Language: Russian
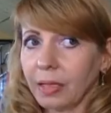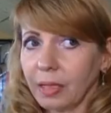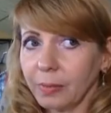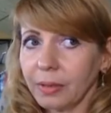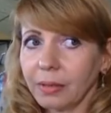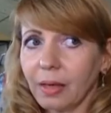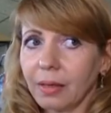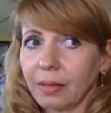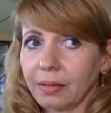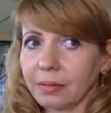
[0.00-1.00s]

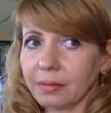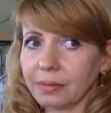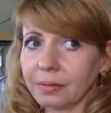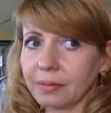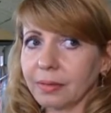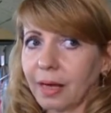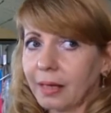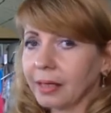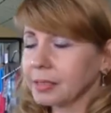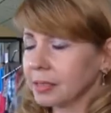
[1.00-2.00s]
именно э,
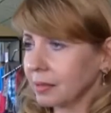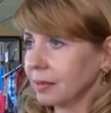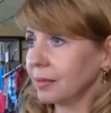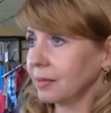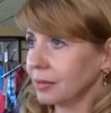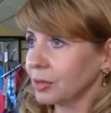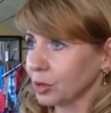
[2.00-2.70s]
коллекции